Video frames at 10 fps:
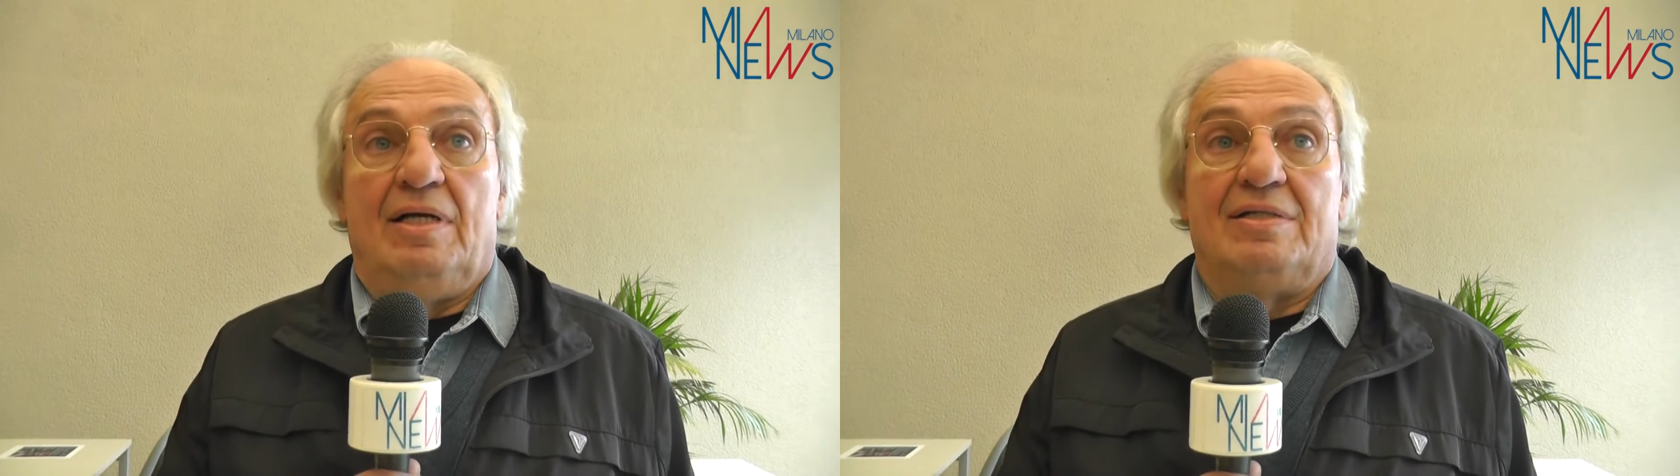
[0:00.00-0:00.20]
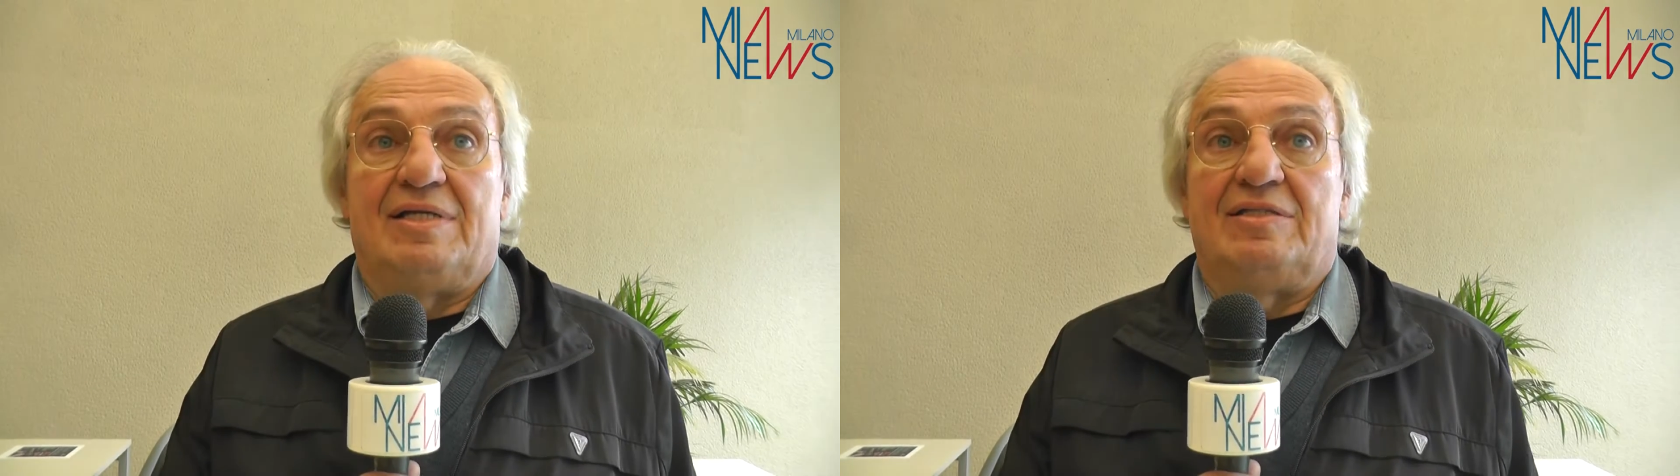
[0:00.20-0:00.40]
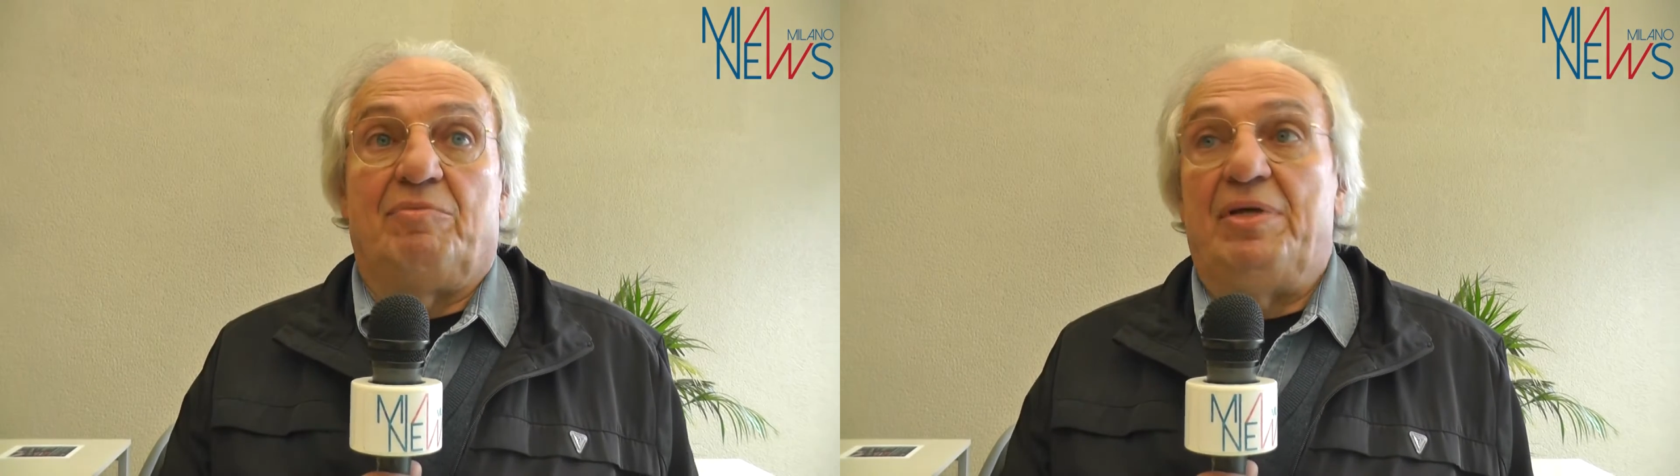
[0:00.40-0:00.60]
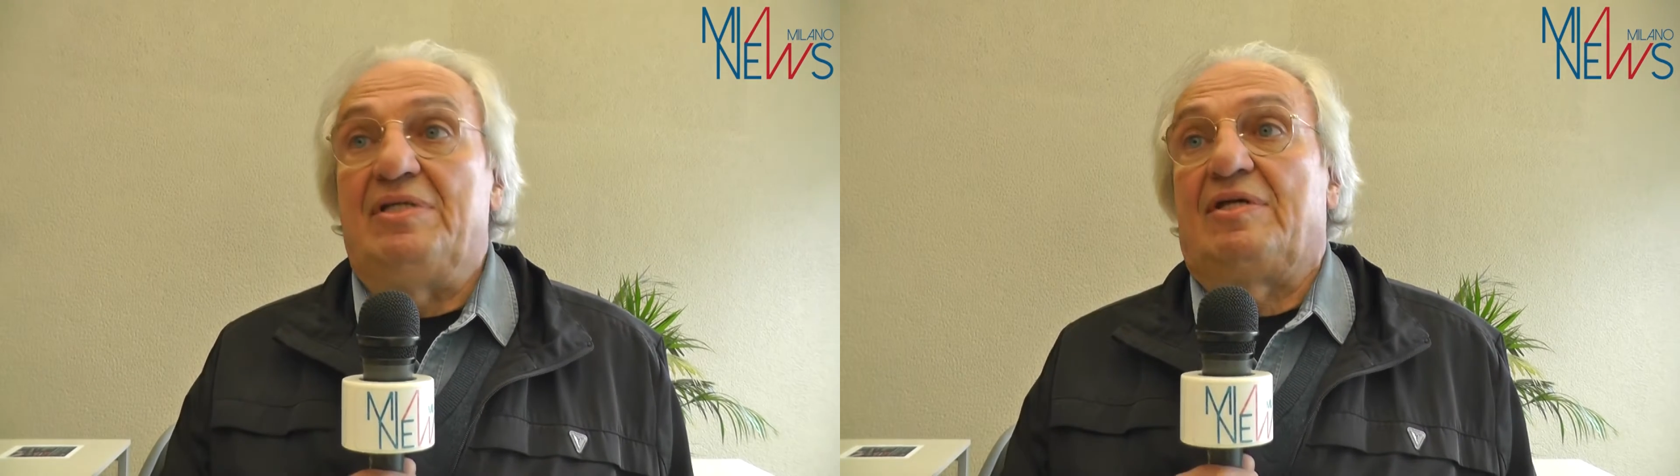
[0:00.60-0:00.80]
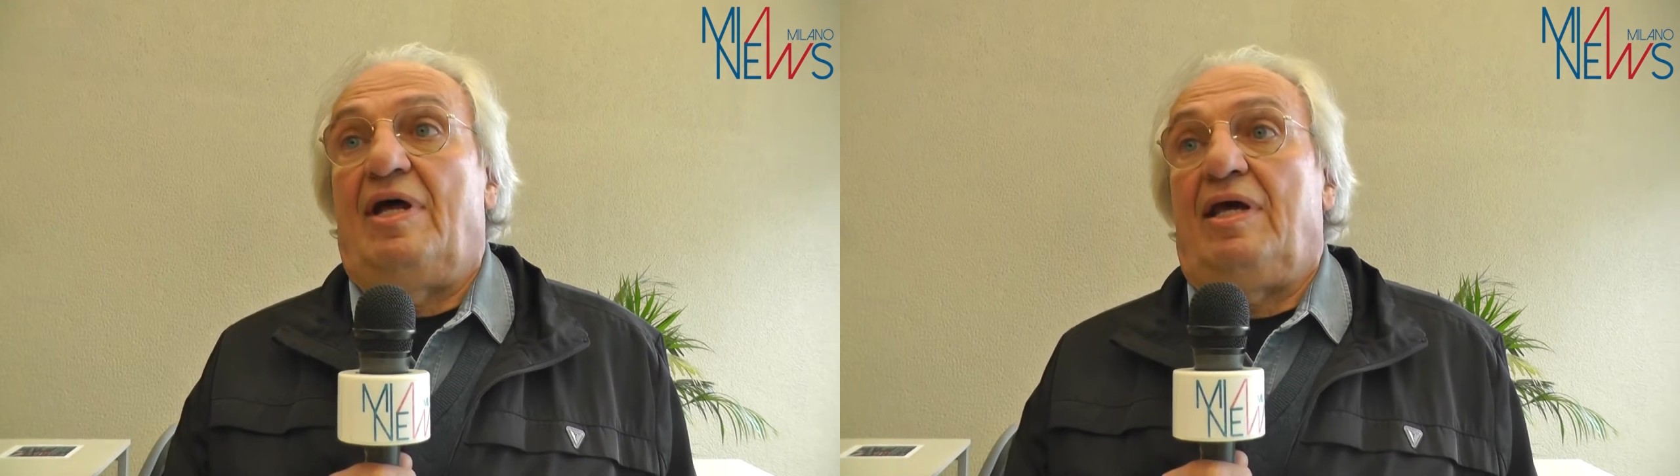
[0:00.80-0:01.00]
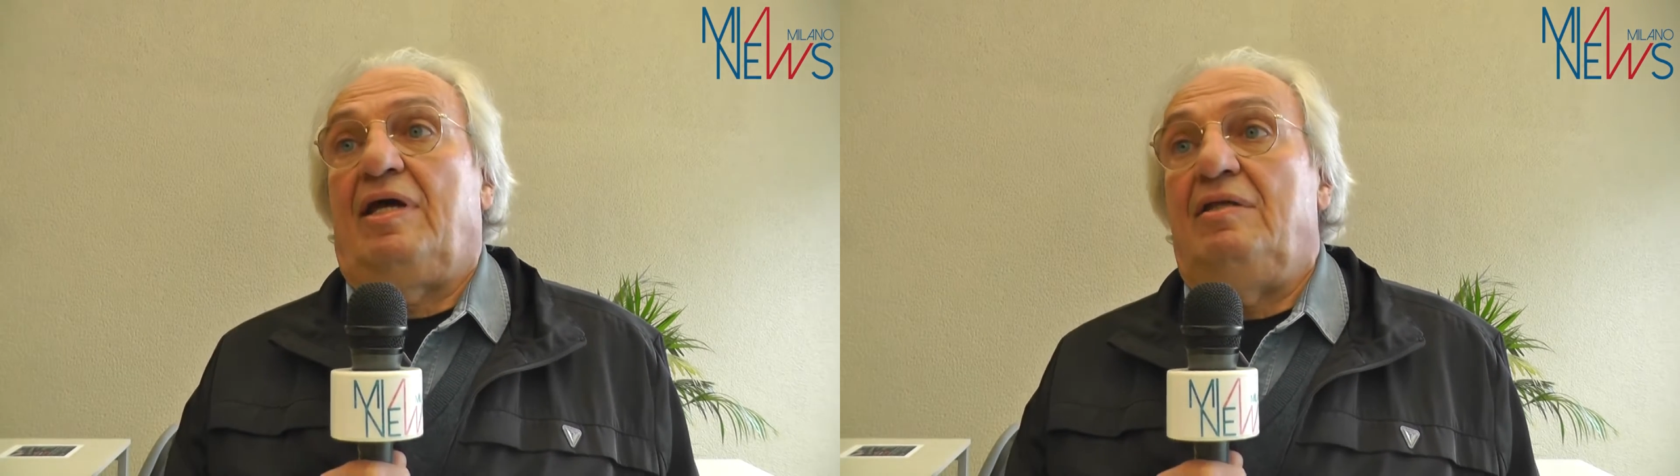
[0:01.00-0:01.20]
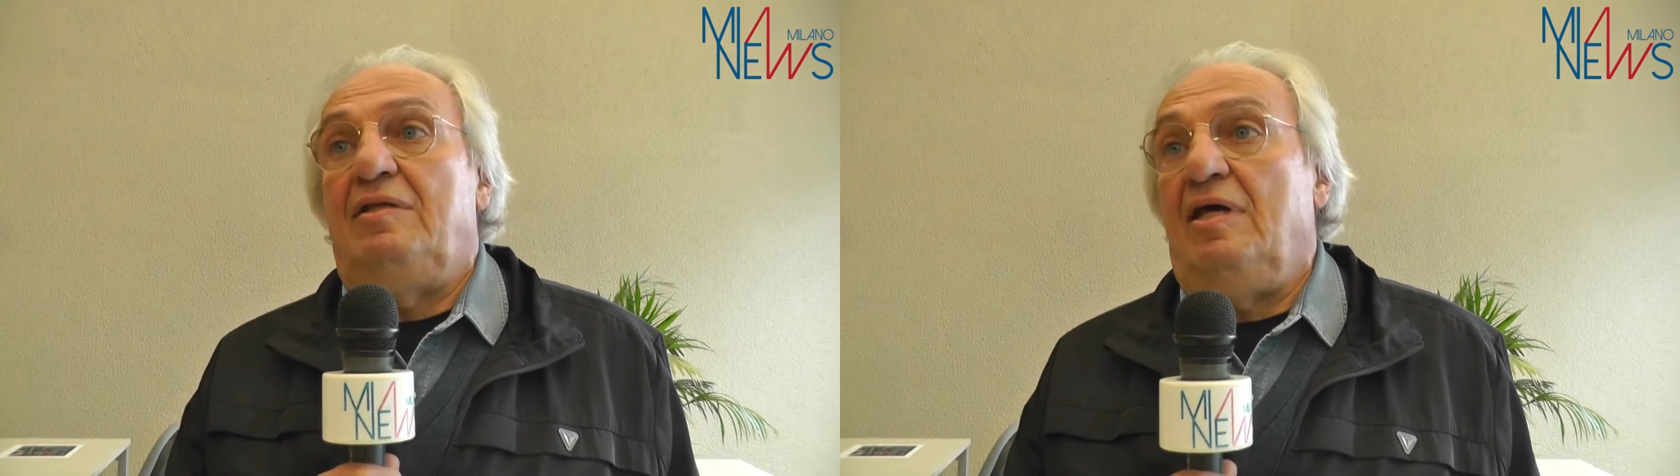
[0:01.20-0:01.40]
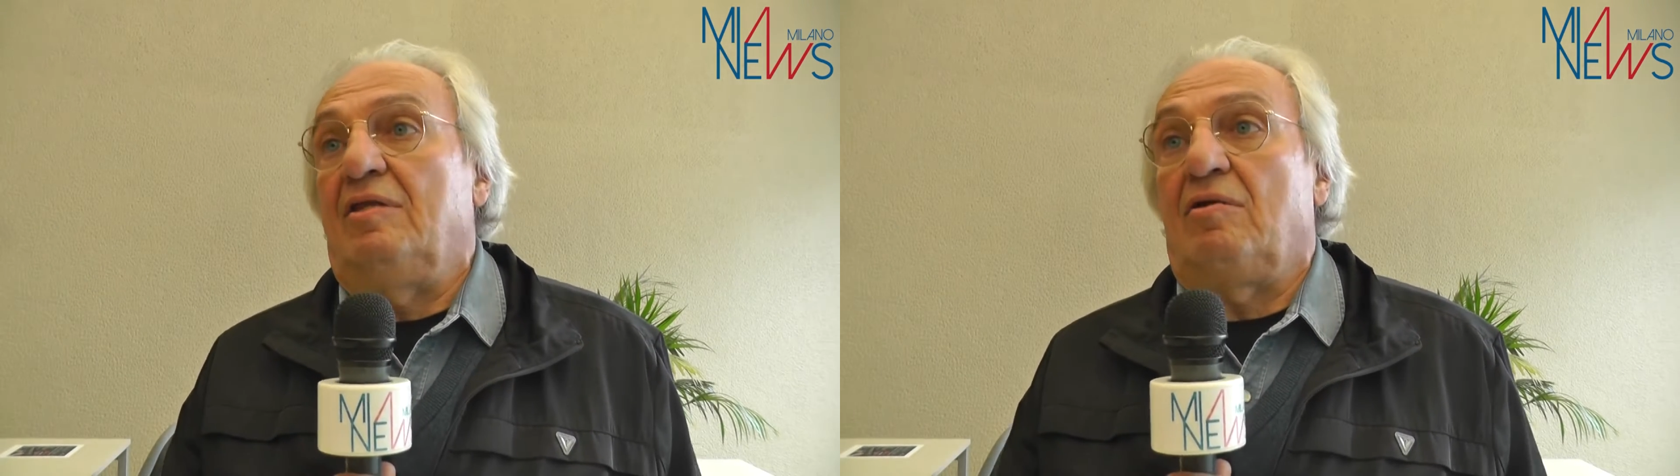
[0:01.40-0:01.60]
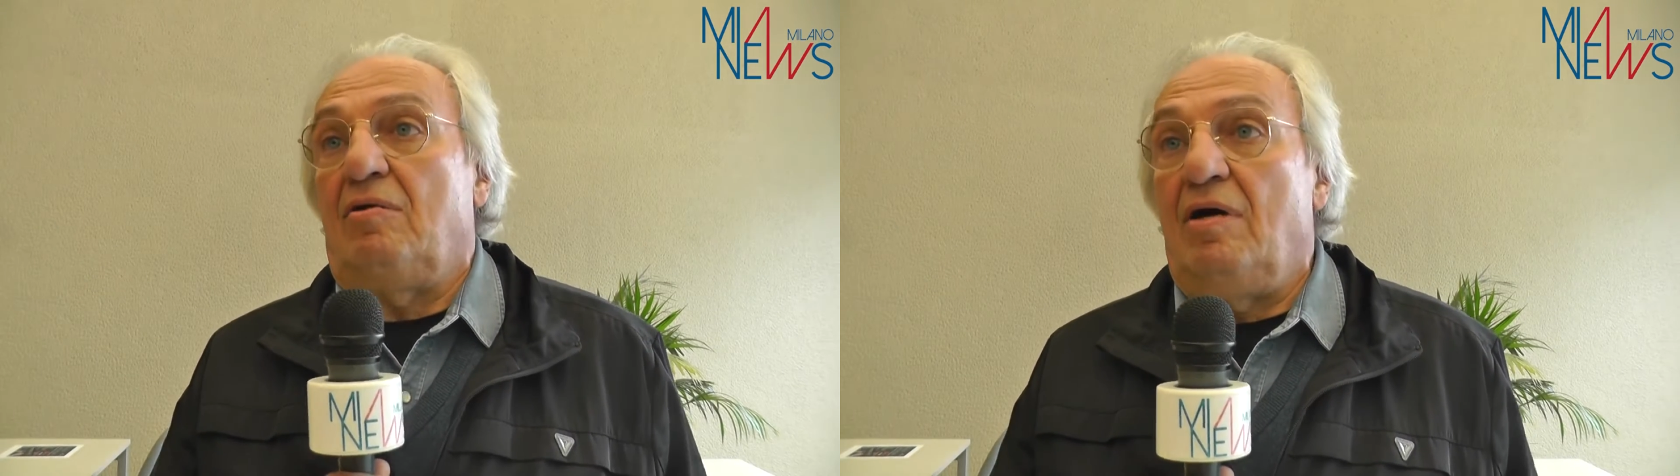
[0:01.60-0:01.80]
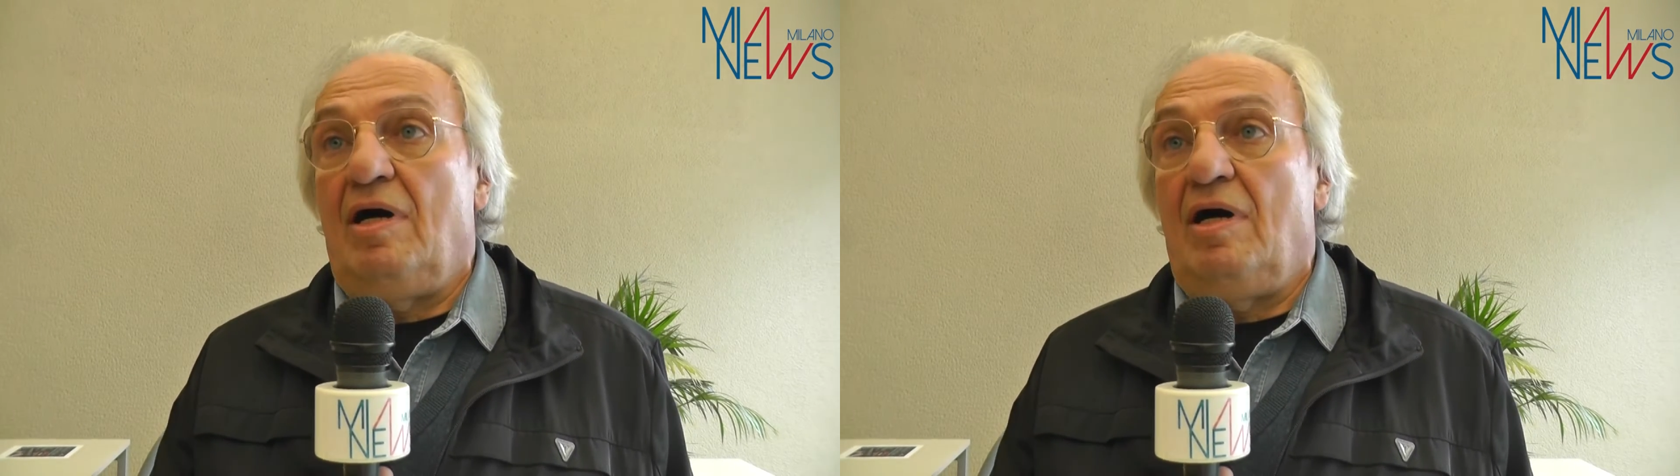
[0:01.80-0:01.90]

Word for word: senza pensare che dietro